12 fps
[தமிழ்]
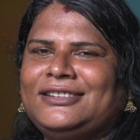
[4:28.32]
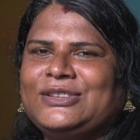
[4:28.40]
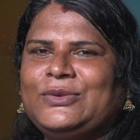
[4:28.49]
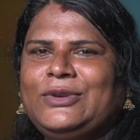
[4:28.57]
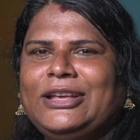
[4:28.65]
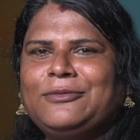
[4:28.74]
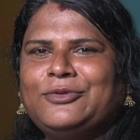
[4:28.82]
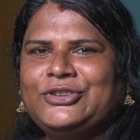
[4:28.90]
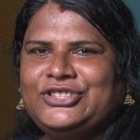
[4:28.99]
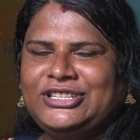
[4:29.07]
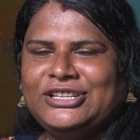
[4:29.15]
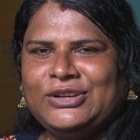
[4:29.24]
ஸ்கூலிங்
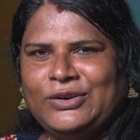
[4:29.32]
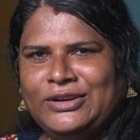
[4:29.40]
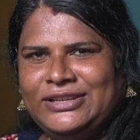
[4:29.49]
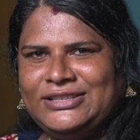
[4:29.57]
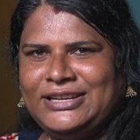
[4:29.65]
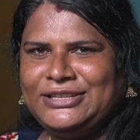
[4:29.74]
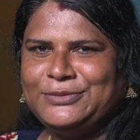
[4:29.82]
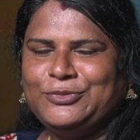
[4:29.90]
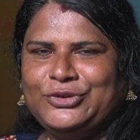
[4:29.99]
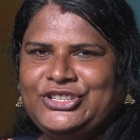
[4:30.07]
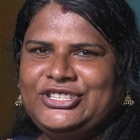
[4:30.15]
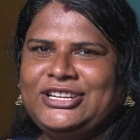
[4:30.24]
முடிச்சுட்டு காலேஜ் டேஸ்
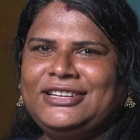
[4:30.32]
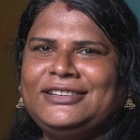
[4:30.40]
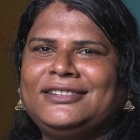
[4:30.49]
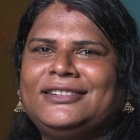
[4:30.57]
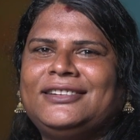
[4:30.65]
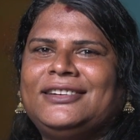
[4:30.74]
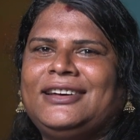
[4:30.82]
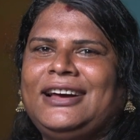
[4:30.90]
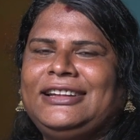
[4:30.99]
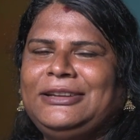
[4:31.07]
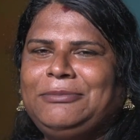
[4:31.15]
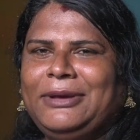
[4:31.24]
முடிச்சுட்டேன்
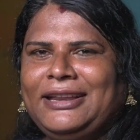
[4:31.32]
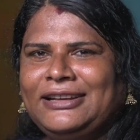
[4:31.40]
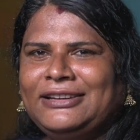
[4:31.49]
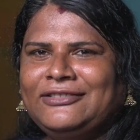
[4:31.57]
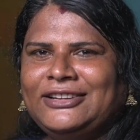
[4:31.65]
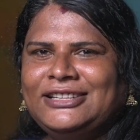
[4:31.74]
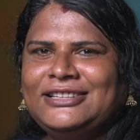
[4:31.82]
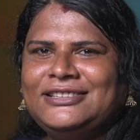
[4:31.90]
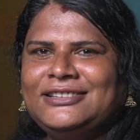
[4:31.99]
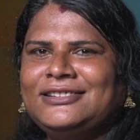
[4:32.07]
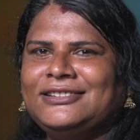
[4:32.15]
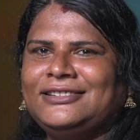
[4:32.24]
அதன் பிறகு
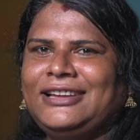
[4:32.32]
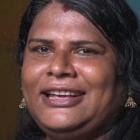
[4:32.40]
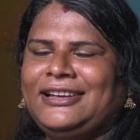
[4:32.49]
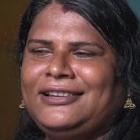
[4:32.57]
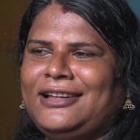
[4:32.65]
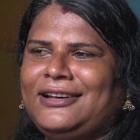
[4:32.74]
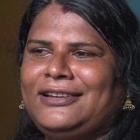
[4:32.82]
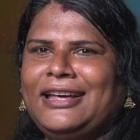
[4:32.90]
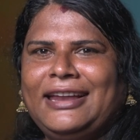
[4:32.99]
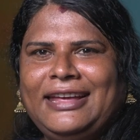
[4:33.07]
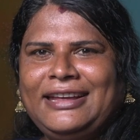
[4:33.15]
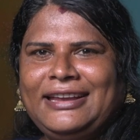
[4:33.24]
வந்துட்டு லைக் நான்
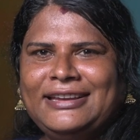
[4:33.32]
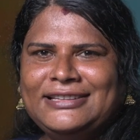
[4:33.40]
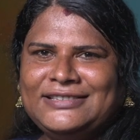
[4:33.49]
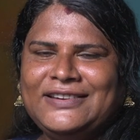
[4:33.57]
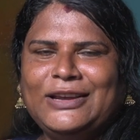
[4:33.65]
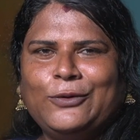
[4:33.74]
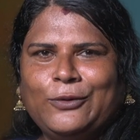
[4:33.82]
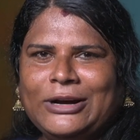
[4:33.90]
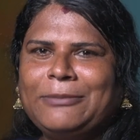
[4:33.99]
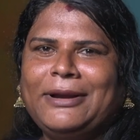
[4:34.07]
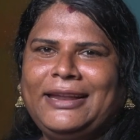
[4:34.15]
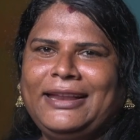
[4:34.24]
நிறைய இண்டஸ்ட்ரியில்
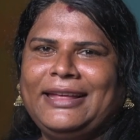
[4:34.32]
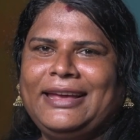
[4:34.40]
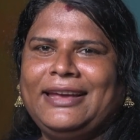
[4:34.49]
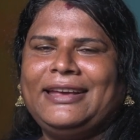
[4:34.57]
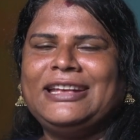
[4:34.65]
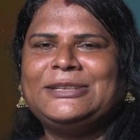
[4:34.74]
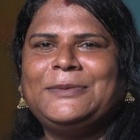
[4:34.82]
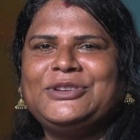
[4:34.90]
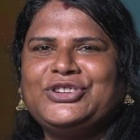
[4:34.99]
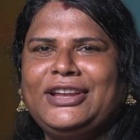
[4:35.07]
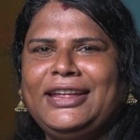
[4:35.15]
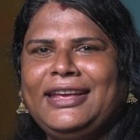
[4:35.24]
ஒர்க் பண்ணியிருக்கேன்
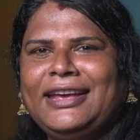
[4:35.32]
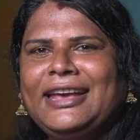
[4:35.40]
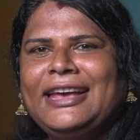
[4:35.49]
எக்ஸ்பெஷலி